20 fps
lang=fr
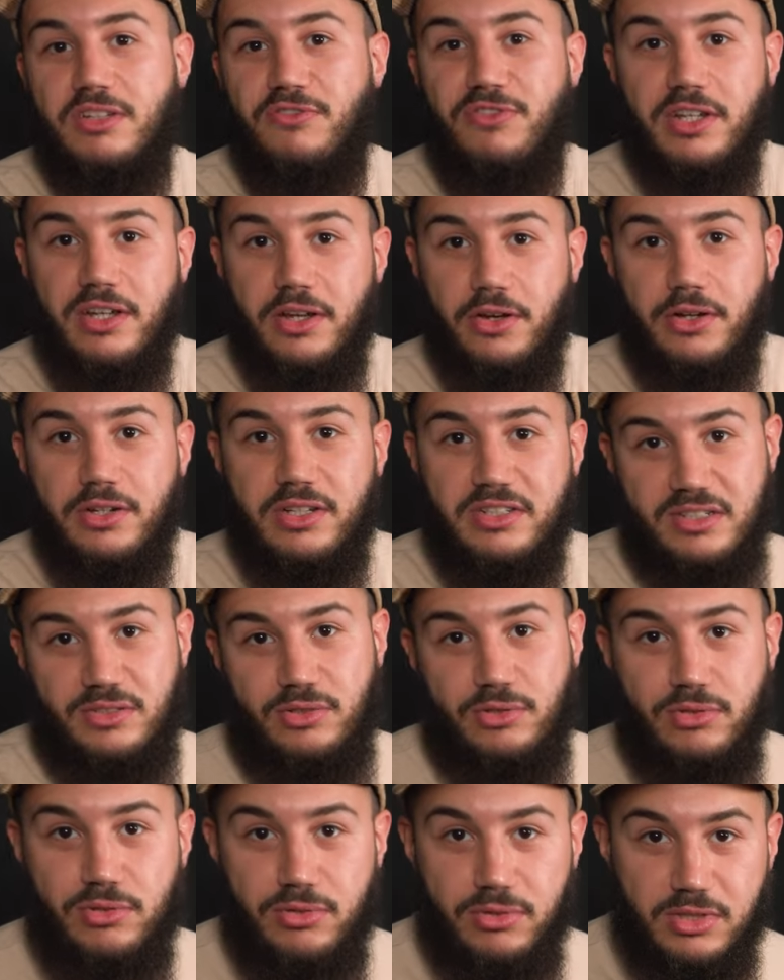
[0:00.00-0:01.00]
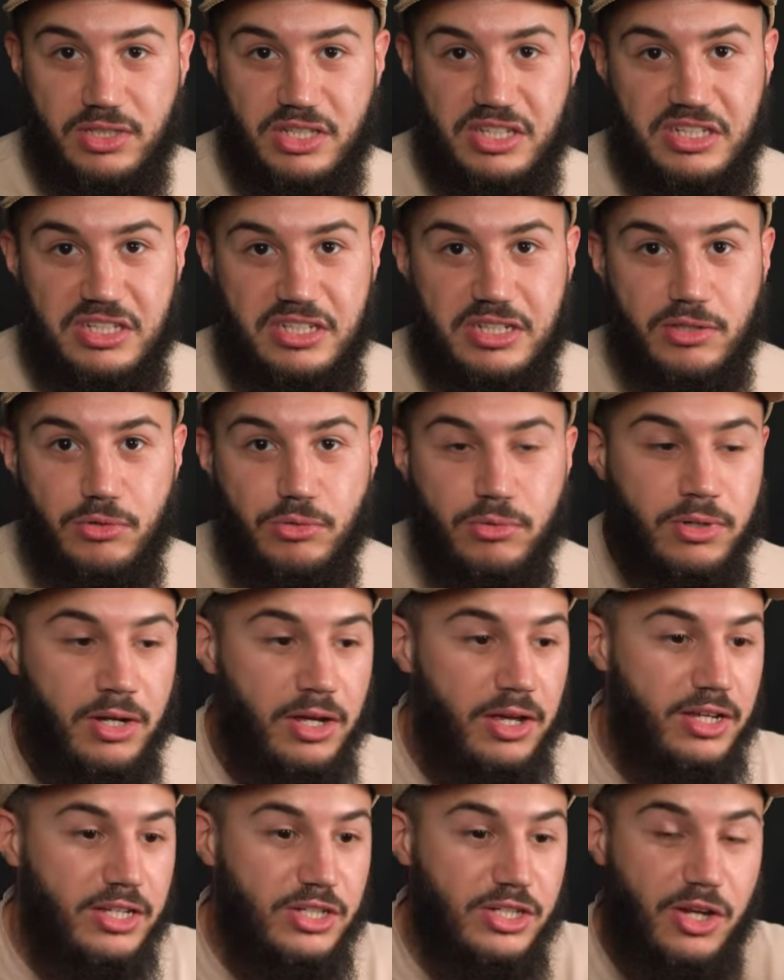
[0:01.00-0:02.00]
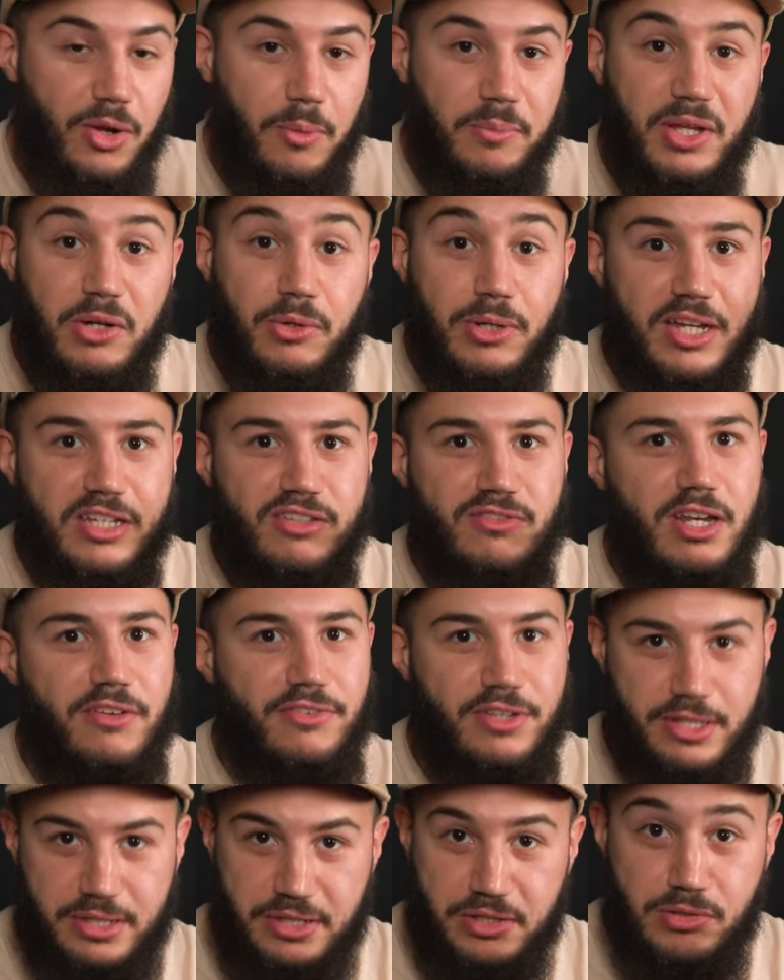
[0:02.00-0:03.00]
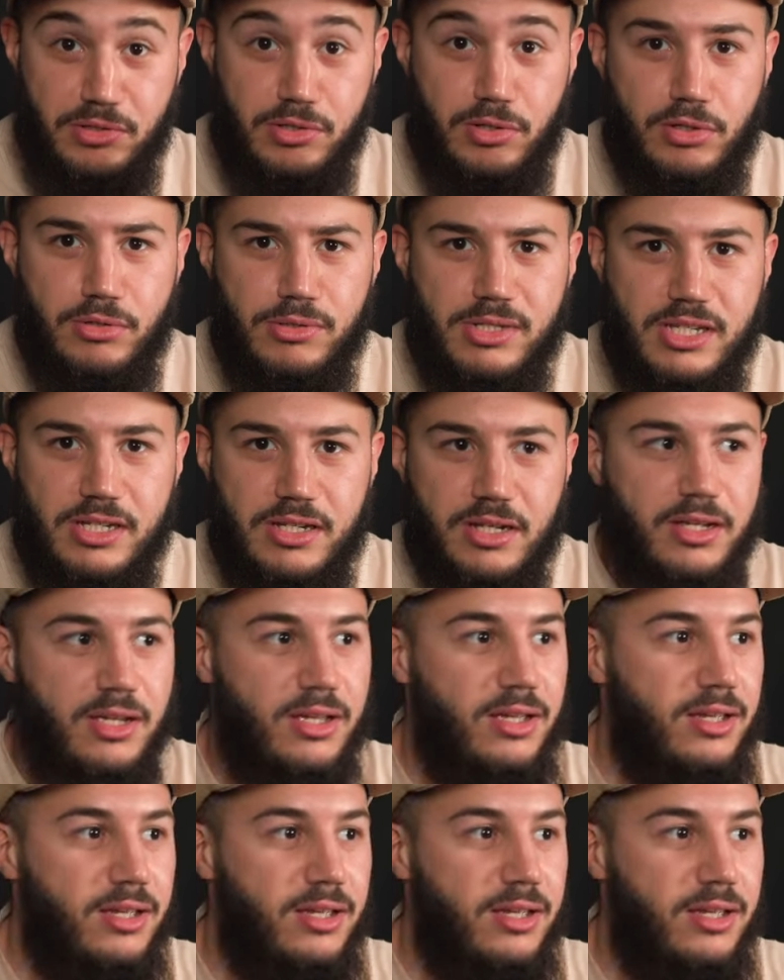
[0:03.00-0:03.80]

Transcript: qui fait les instrus de d et tout. Et je l'ai emmené. Lucas V, il a fait des études de cuisine.